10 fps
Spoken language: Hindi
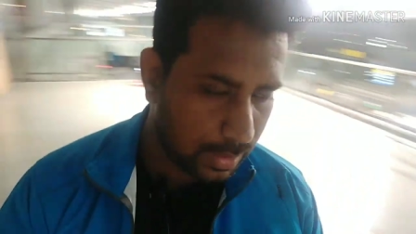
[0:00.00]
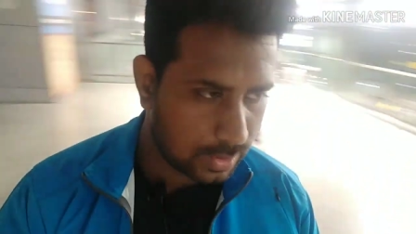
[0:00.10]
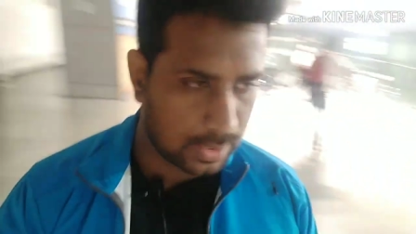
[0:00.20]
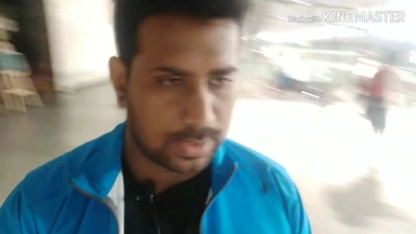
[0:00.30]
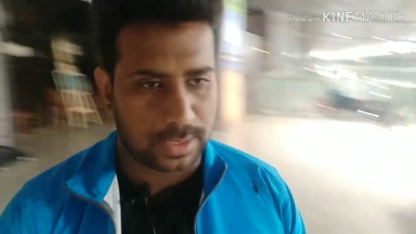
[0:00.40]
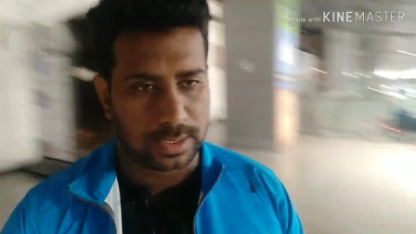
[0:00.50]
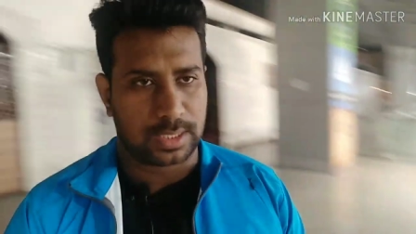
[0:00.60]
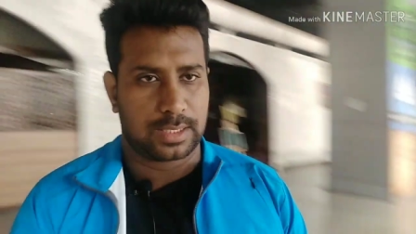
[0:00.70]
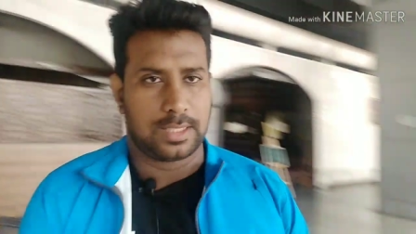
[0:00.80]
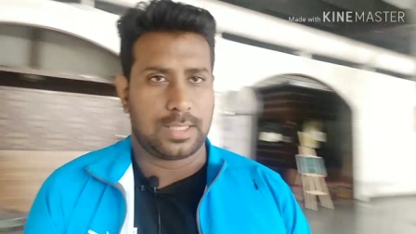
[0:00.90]
में एक्सेस कर
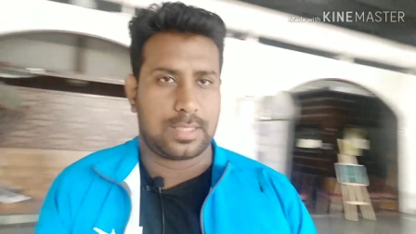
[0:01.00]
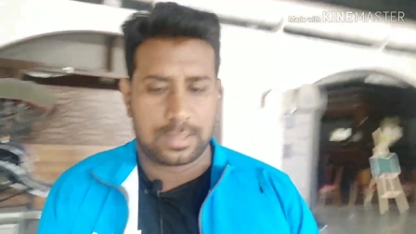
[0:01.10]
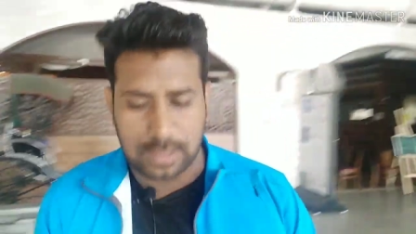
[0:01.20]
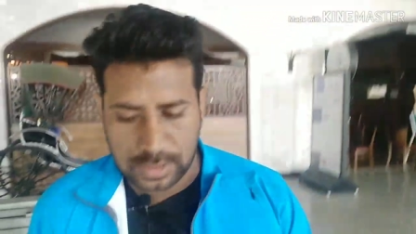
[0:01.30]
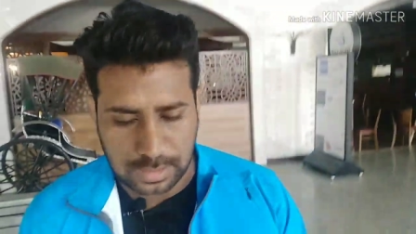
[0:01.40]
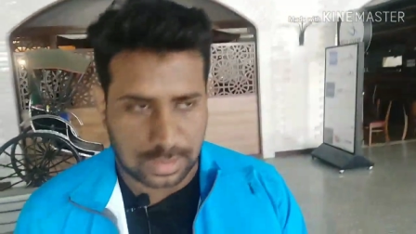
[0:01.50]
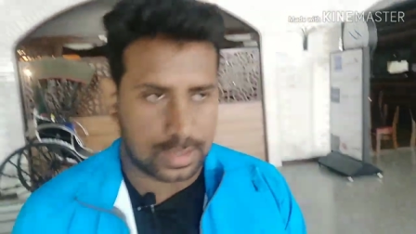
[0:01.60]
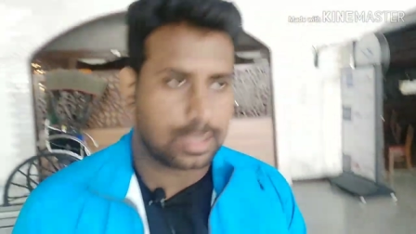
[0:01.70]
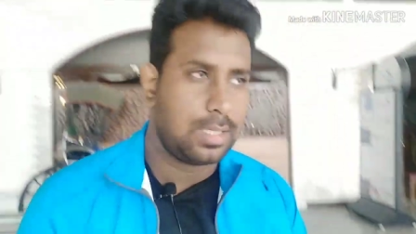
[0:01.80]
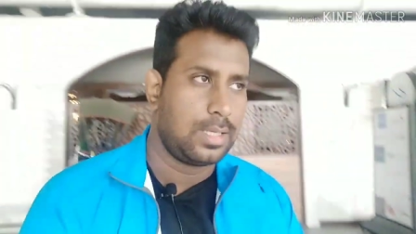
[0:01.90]
सकते हैं जिस जिस
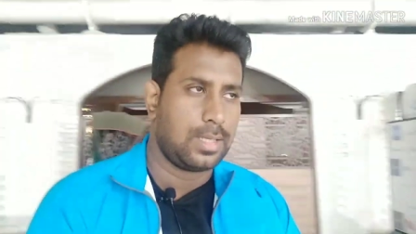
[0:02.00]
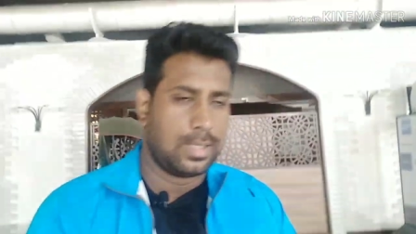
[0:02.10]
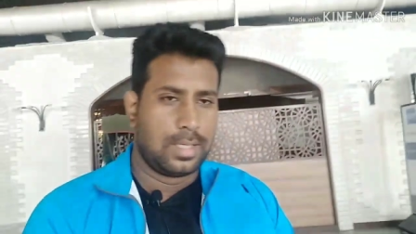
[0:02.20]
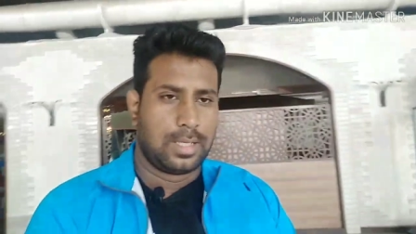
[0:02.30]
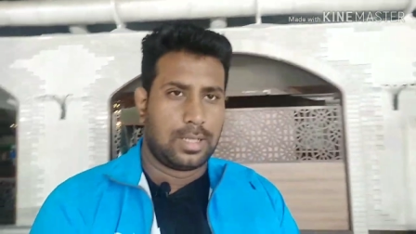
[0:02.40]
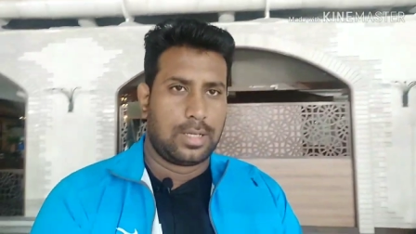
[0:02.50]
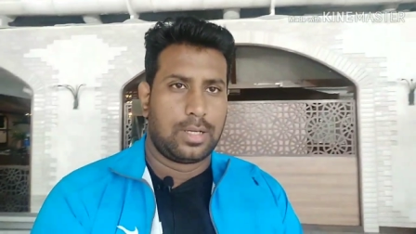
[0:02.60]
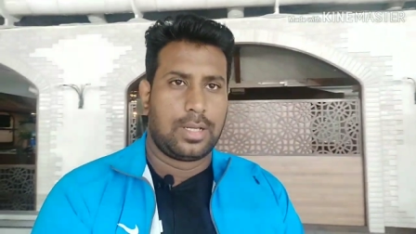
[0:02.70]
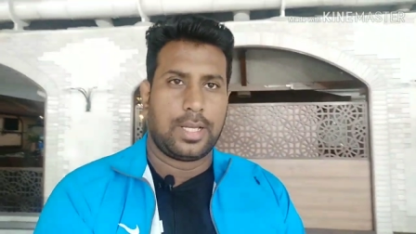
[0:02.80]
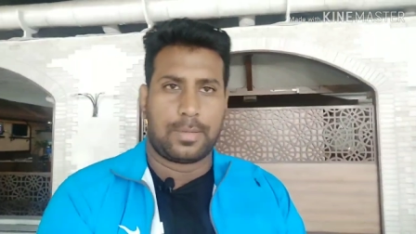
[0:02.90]
किसी
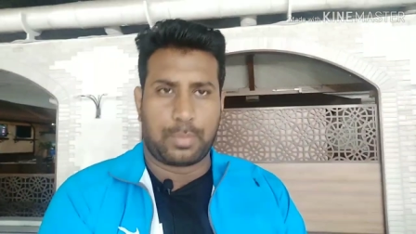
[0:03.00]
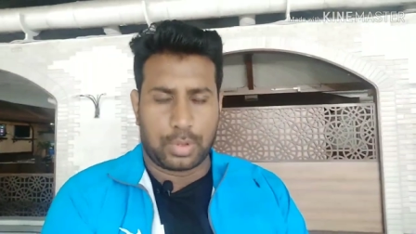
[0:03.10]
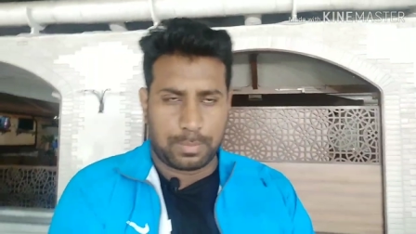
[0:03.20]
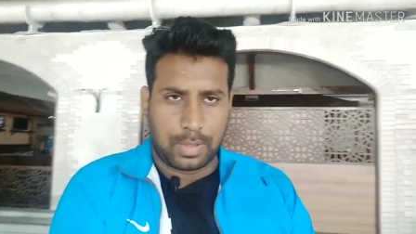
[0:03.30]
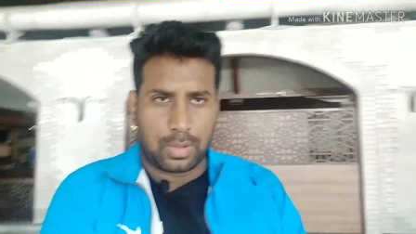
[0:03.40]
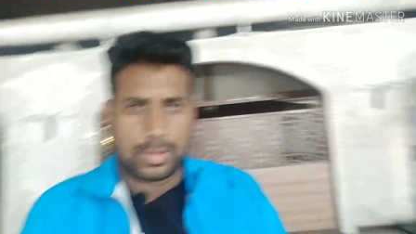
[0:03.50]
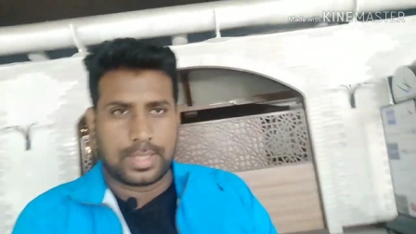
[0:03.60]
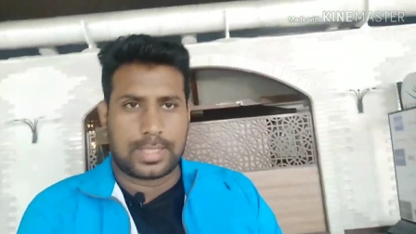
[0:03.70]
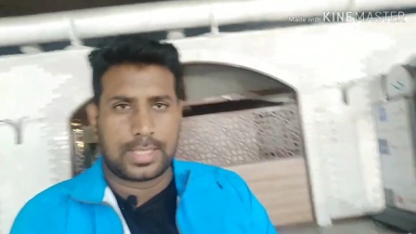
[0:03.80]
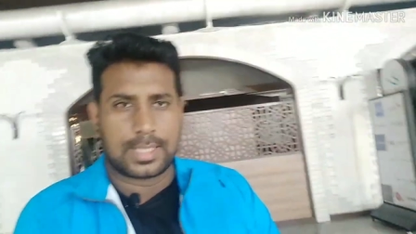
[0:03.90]
एयरपोर्ट में लॉन्च
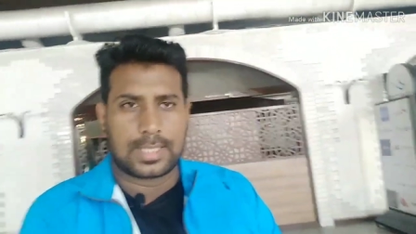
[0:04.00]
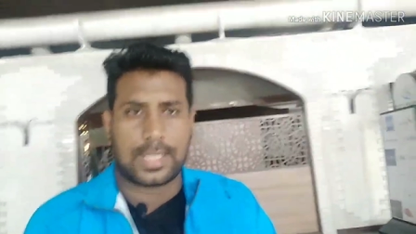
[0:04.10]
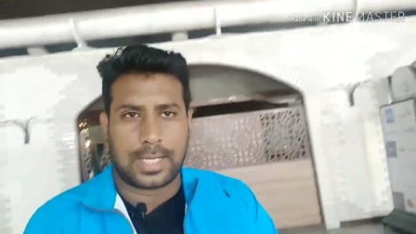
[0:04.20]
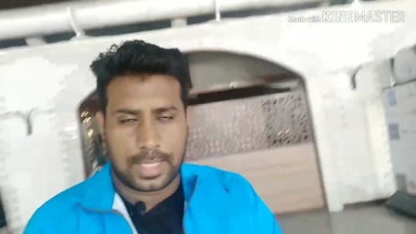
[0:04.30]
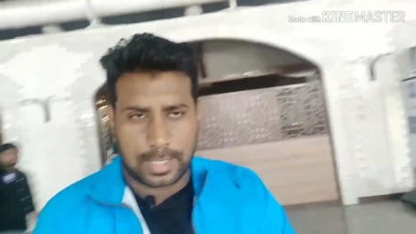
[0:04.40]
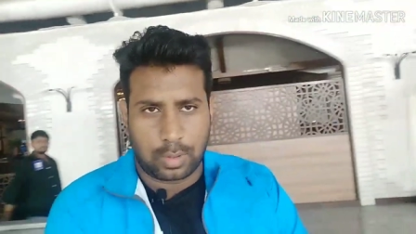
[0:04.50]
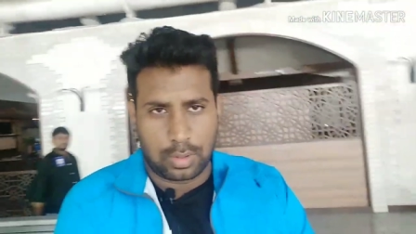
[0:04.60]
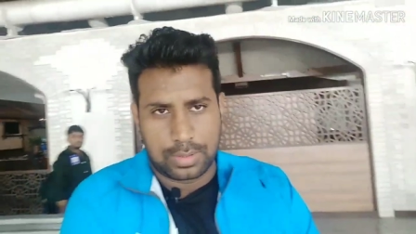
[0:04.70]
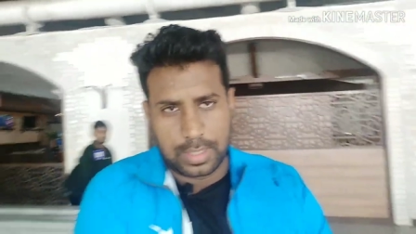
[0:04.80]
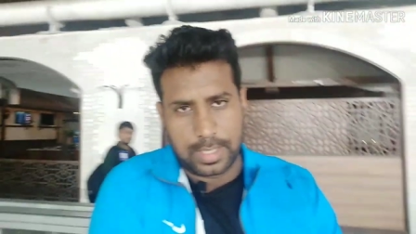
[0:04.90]
एक्सेस का है
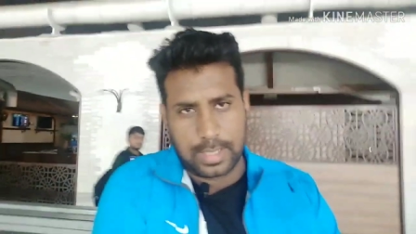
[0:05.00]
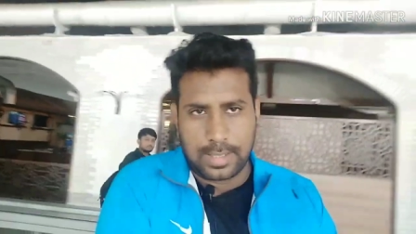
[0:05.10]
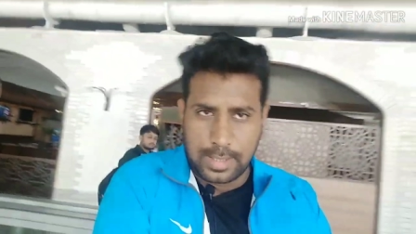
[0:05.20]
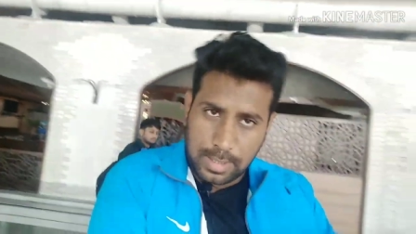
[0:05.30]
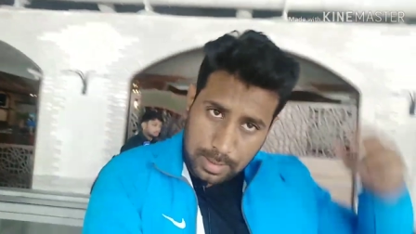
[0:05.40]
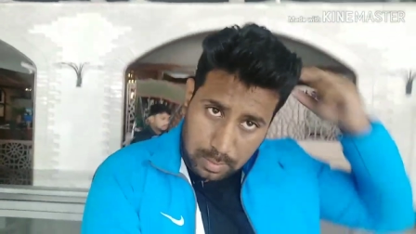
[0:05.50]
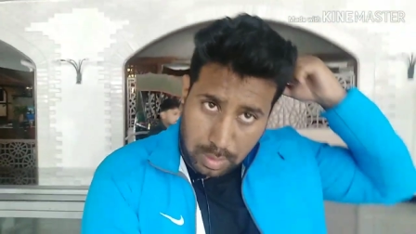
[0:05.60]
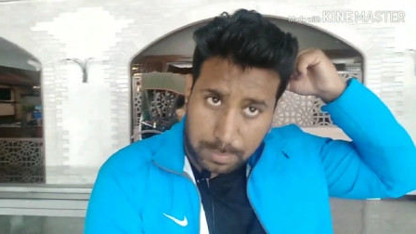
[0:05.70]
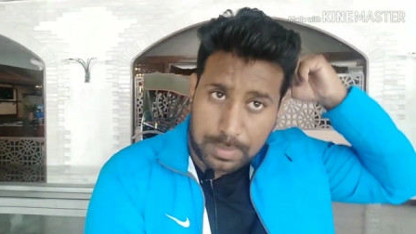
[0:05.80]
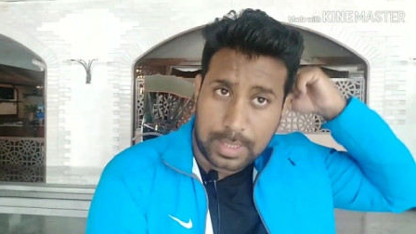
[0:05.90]
लॉन्च है तो
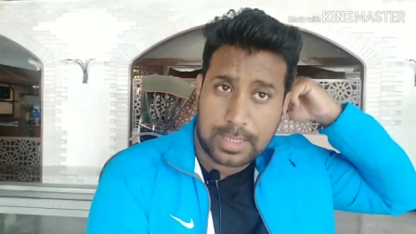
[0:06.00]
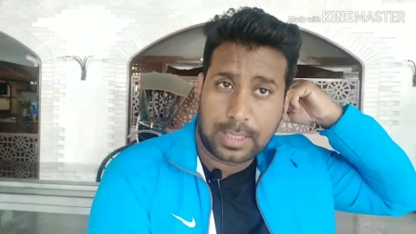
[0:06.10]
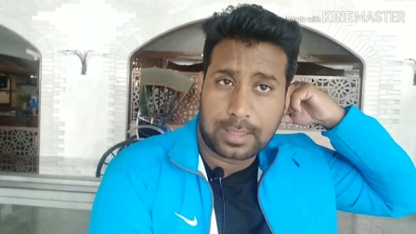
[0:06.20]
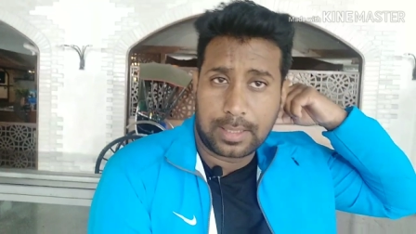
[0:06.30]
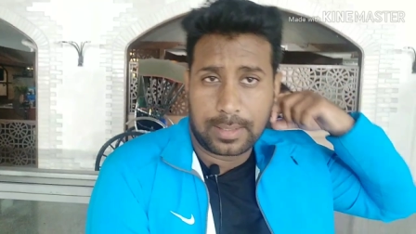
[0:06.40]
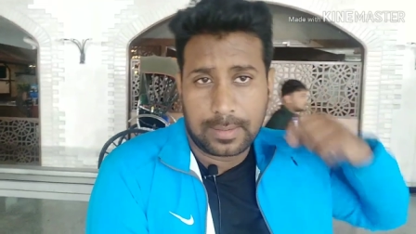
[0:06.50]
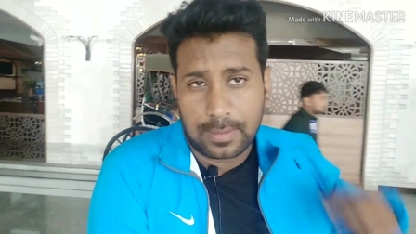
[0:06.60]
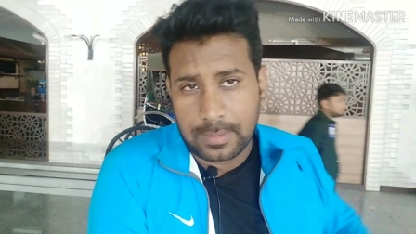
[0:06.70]
आप कर सकते हैं